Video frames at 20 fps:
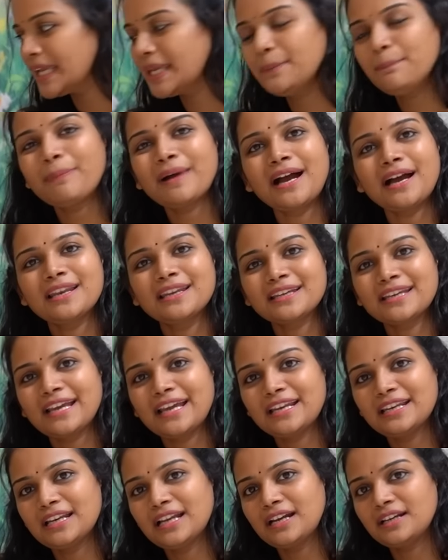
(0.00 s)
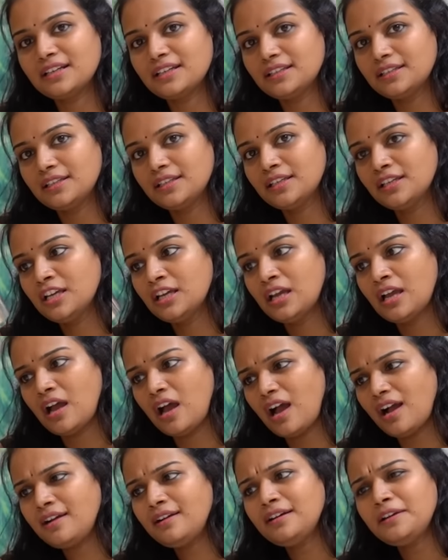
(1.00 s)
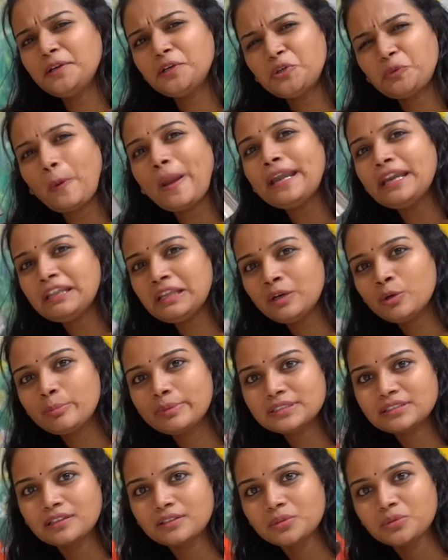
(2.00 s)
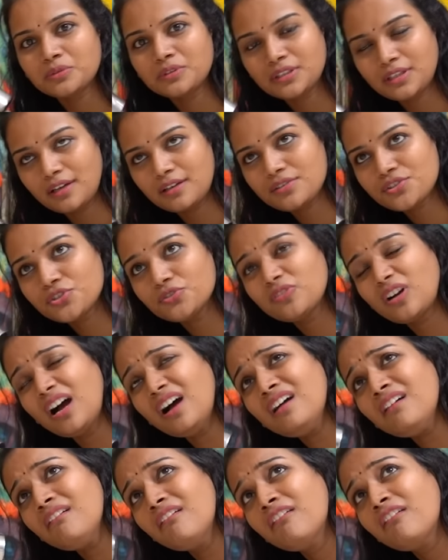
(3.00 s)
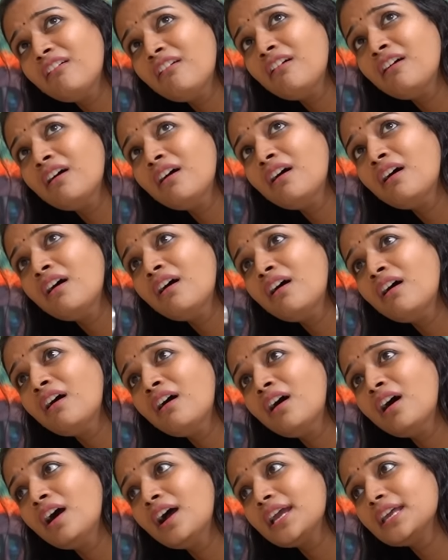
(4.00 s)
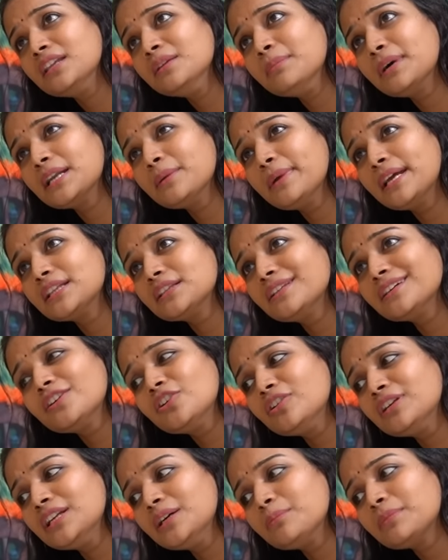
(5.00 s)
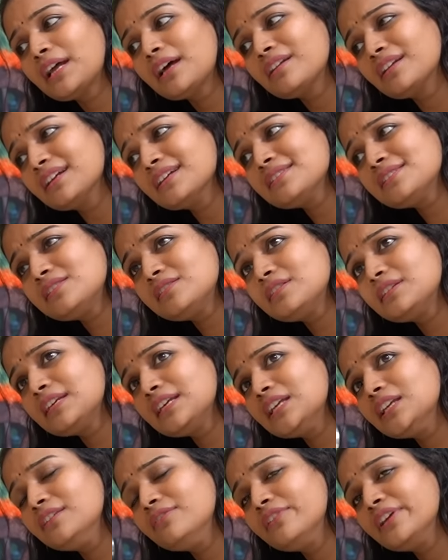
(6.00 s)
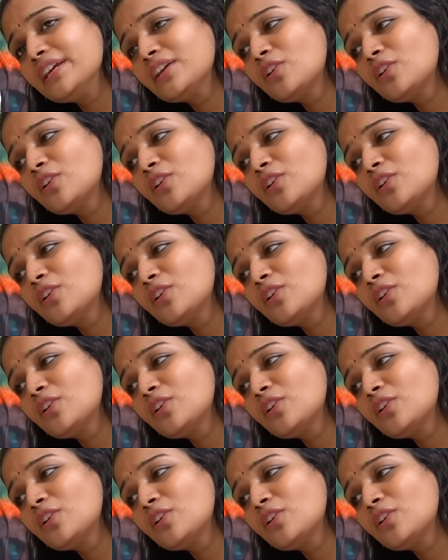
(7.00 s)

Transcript: ఈ పాల క్యాన్ లాంటిది అక్కడ ట్వంటీ రూపీస్ అనుకుంటా శివ ఇది మనం ఎంత కొన్నాం నాన్న వి